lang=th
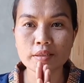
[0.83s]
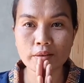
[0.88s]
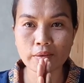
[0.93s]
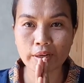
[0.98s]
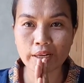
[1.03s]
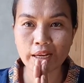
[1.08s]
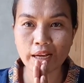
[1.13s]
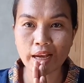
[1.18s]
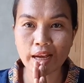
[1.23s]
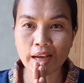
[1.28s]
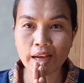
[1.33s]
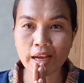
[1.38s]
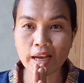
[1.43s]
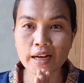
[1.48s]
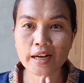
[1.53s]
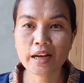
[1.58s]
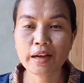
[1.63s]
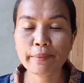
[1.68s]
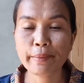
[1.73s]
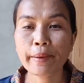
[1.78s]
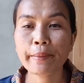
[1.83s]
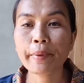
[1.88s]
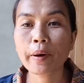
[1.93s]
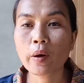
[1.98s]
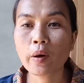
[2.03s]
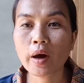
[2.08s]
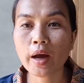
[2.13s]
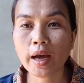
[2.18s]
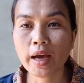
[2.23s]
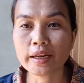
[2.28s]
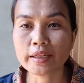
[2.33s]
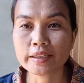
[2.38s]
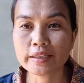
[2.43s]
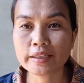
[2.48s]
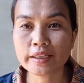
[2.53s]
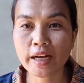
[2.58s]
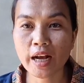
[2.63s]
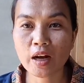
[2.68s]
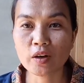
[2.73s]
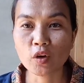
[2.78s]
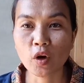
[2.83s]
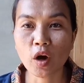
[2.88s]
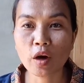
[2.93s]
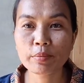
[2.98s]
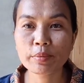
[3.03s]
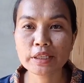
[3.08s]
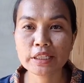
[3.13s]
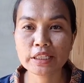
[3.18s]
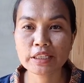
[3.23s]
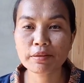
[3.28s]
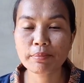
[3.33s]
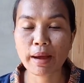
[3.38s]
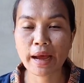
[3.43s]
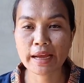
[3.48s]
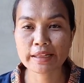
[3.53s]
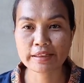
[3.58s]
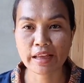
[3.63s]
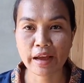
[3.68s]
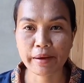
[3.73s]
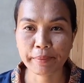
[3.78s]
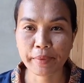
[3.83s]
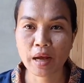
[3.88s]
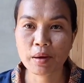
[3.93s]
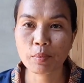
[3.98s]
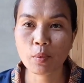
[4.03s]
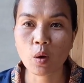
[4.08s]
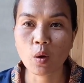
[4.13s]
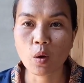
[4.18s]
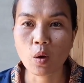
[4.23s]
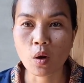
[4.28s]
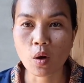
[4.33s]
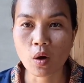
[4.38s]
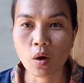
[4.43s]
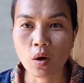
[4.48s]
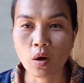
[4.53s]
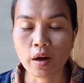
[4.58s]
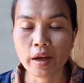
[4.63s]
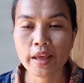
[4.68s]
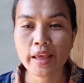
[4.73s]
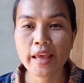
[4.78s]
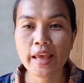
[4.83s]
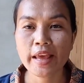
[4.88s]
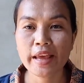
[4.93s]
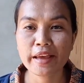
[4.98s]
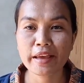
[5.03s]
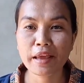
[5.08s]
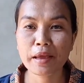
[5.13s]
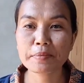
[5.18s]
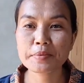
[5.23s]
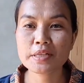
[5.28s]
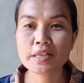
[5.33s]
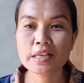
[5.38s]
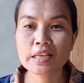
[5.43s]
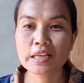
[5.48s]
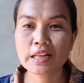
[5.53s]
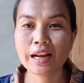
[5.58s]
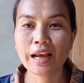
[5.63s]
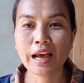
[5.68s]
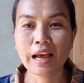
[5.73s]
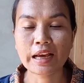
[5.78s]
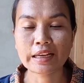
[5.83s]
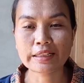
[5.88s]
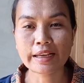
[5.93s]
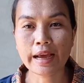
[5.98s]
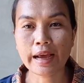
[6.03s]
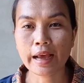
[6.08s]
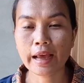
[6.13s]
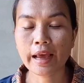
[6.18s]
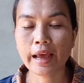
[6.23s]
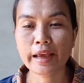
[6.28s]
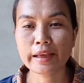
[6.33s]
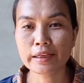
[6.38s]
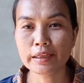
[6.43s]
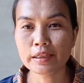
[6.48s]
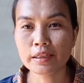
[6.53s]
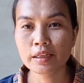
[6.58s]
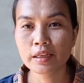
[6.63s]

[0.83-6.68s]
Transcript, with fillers: สวัสดีค่ะกลับ มาพอกันคือเก่าเนาะมื้อนี้มาตามคำขอของ FC นะคะ อยากให้